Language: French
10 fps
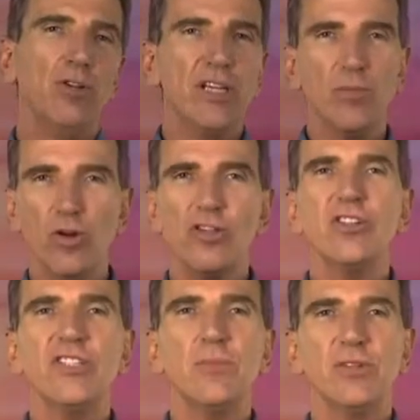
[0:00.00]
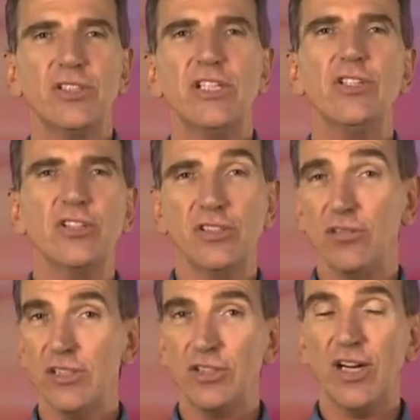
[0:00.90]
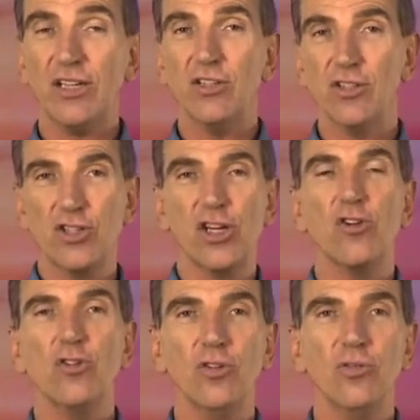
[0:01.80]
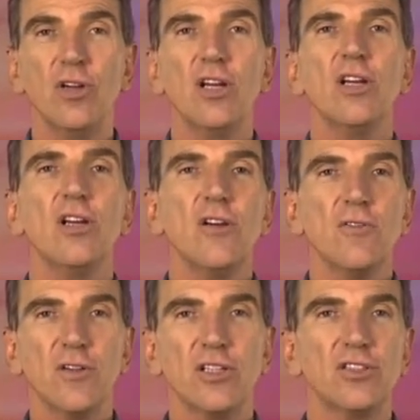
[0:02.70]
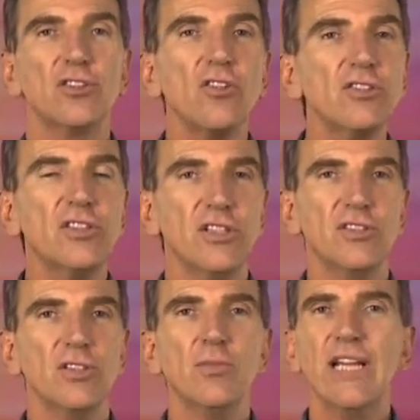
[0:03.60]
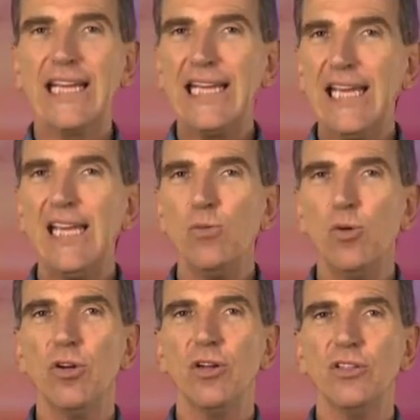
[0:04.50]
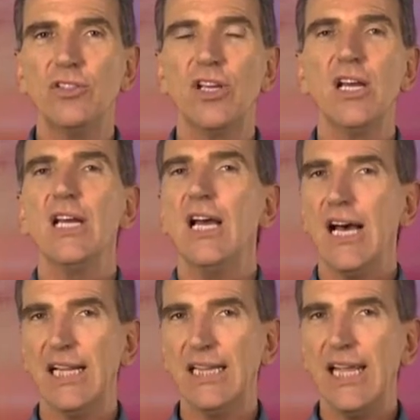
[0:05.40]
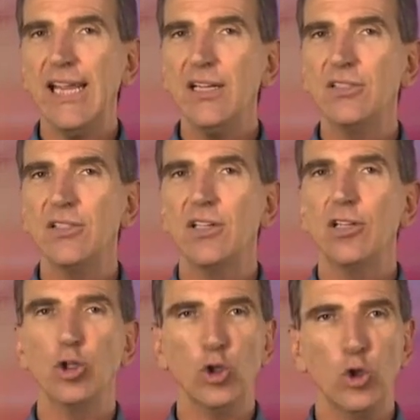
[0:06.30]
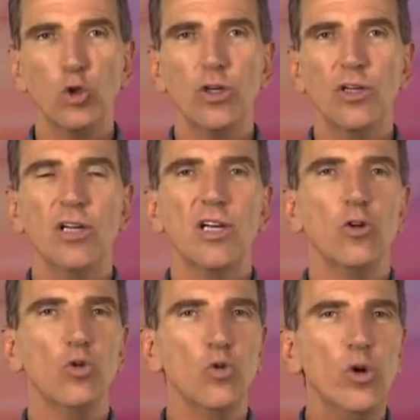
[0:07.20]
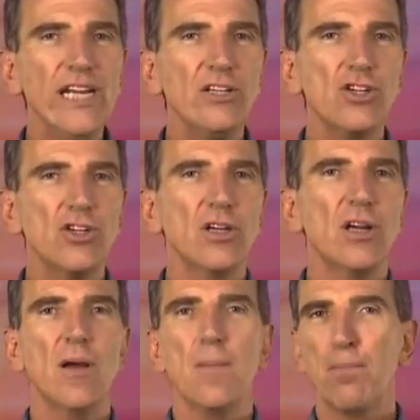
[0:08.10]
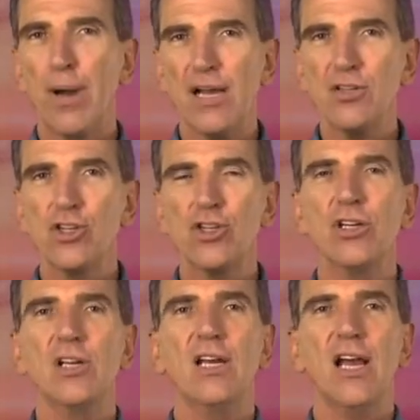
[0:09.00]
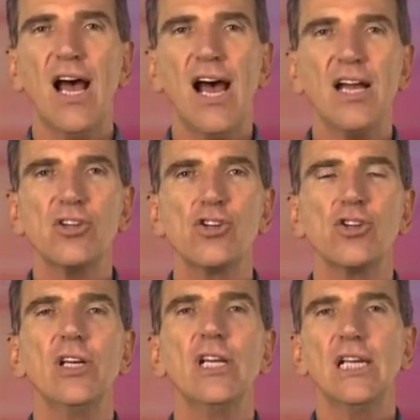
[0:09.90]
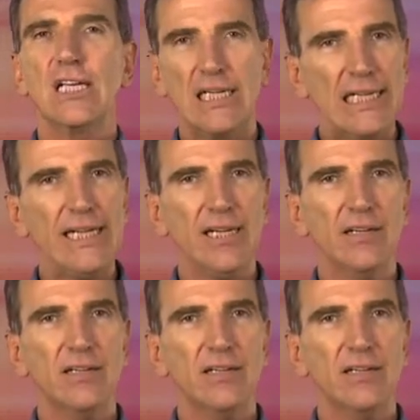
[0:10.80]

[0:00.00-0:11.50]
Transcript: sur la procédure de sécurité que votre moniteur vous enseignait. Avec le système SOS, les mots-clés sont jambes, regardez, attraper, tirer, cambrer, libérer.